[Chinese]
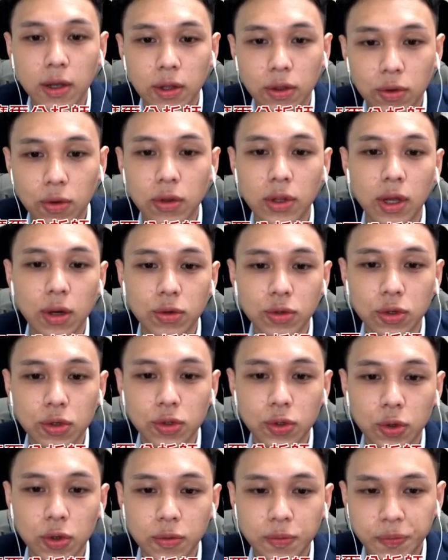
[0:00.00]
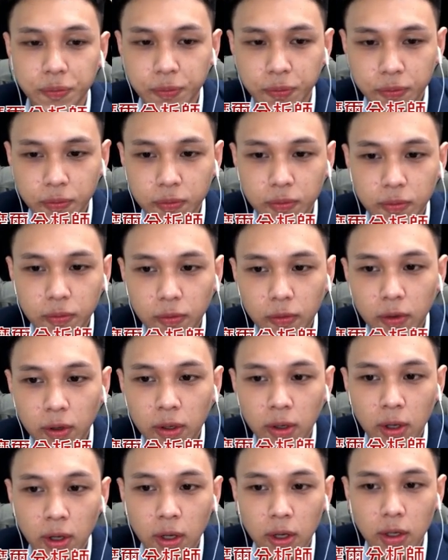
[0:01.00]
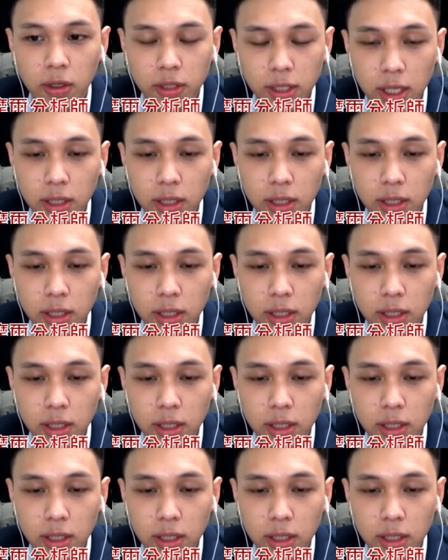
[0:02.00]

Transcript: 对，那我就是说这